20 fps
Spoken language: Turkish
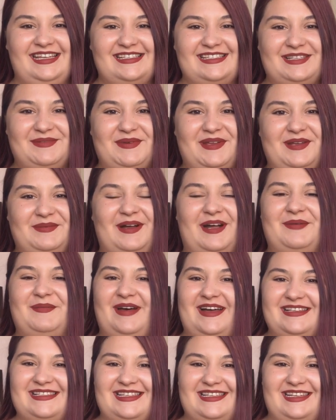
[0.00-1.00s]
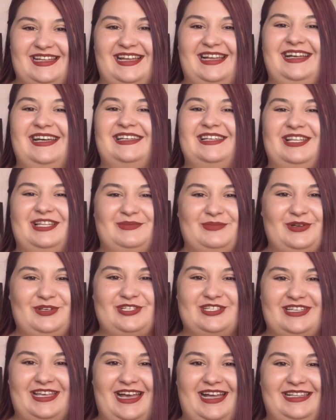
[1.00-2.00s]
Herkese merhaba ben Sena kanalıma
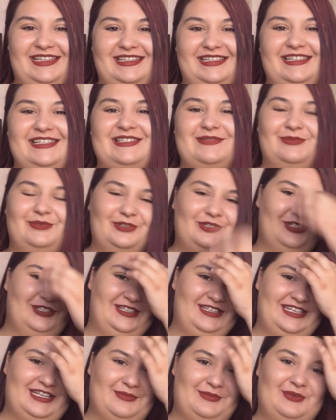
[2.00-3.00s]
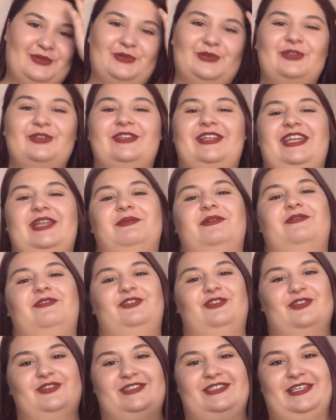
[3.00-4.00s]
hoş geldiniz. Bugün yine bir ürün deneme
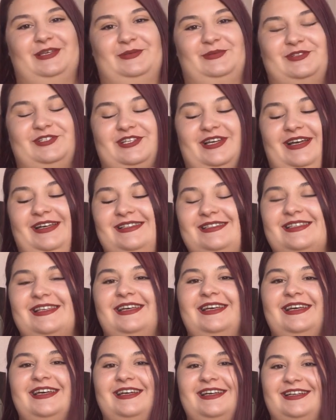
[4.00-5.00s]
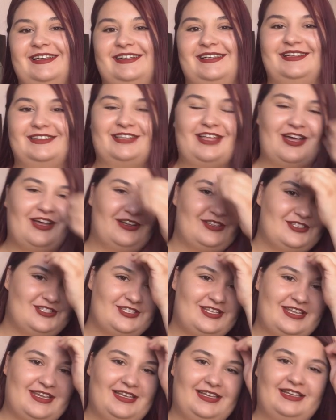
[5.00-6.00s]
videosu yapacağız. Ee, daha
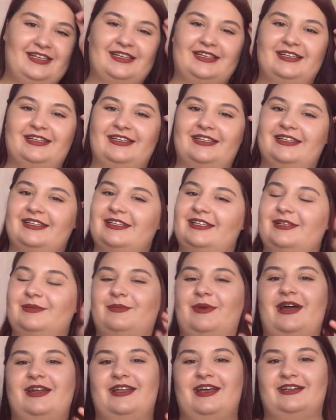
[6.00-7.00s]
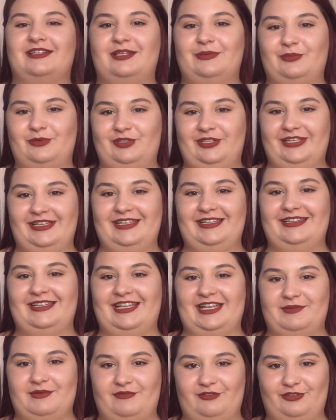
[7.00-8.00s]
önce e, bardakta pudingin
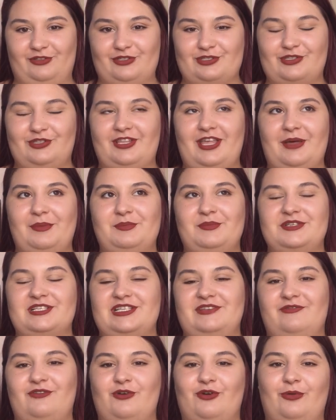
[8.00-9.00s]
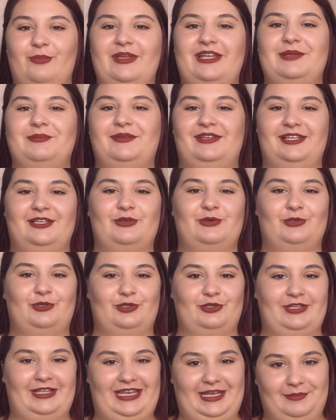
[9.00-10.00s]
deneme videosunu yapmıştım ve o benim ilk
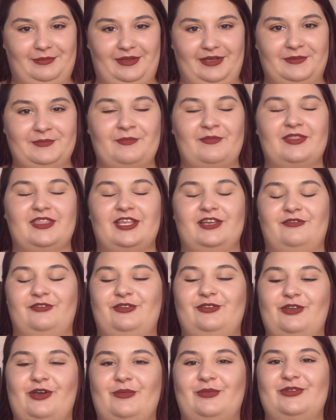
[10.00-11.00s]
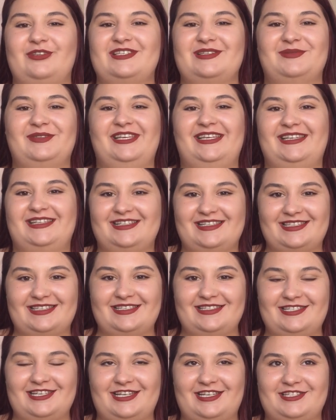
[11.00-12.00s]
ürün deneme videomdu. Şimdi
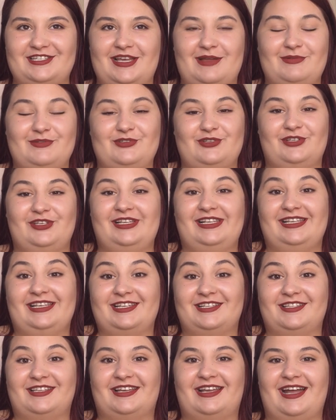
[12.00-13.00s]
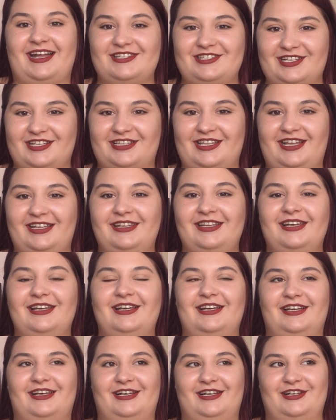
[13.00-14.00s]
ikincisini çekeceğim çünkü ilkini de gerçekten
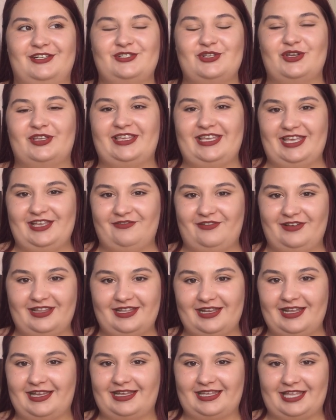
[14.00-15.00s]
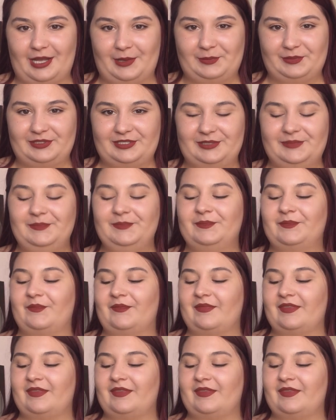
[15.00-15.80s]
e, çok keyif alarak yaptım.